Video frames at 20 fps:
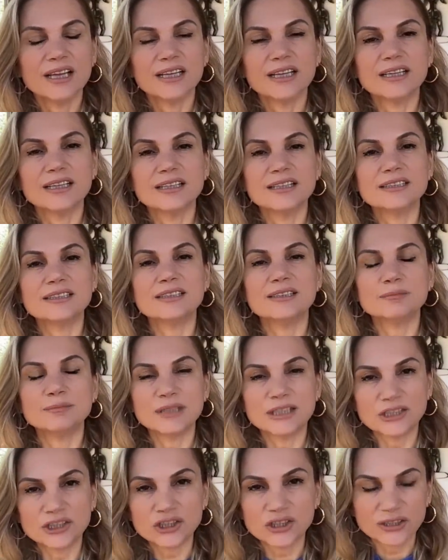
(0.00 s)
E,
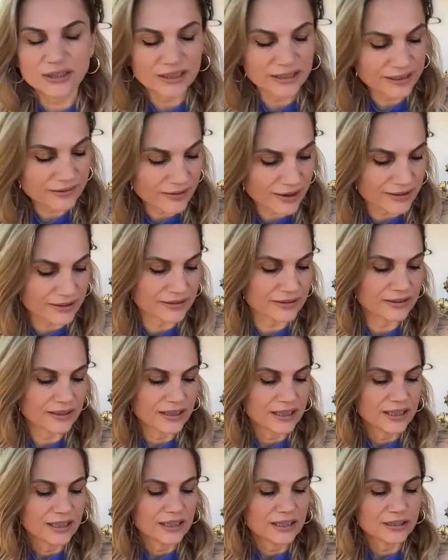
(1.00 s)
iklim değişikliği var.
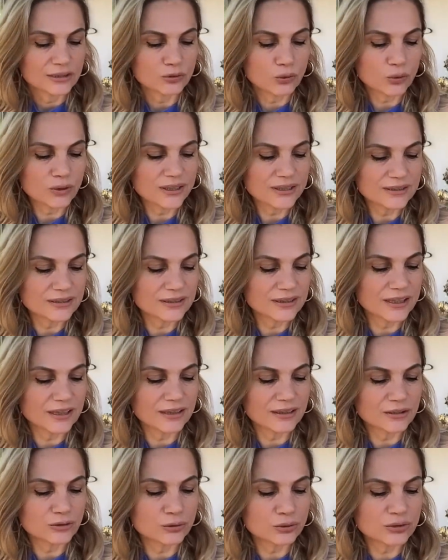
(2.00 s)

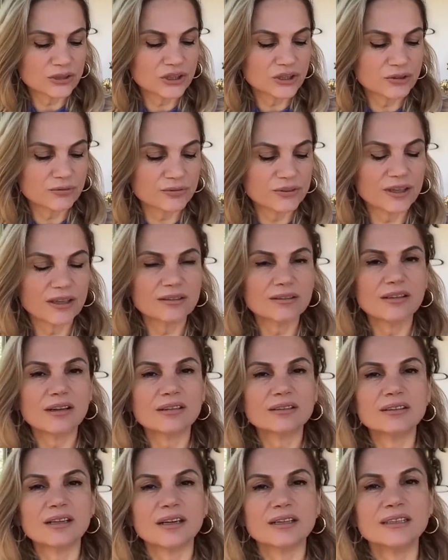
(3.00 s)
Dolayısıyla yurt içi
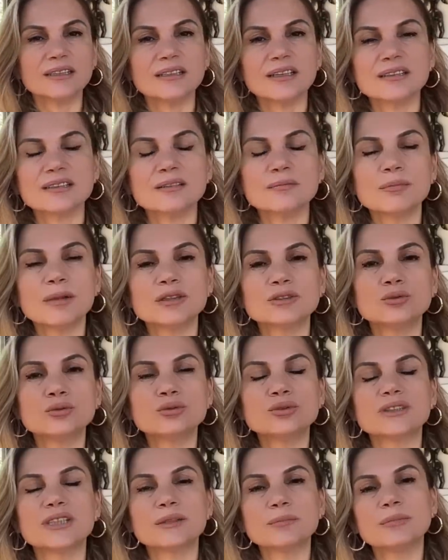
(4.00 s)
fiyatlar da inanılmaz
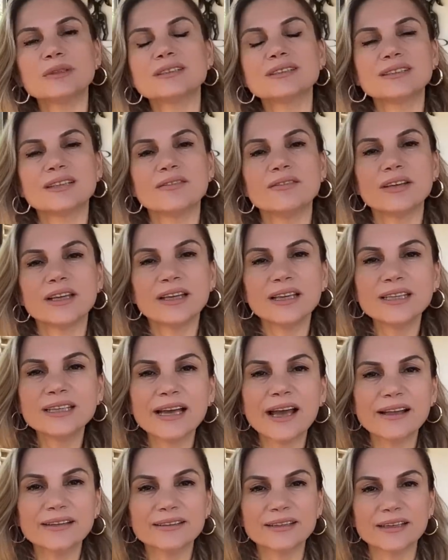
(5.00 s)
yüksek bir seviyeye
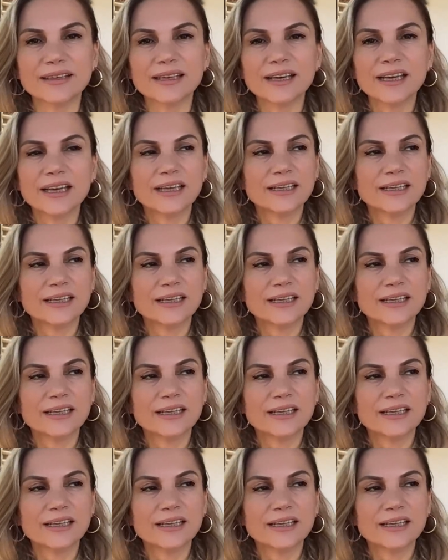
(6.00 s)
geldi.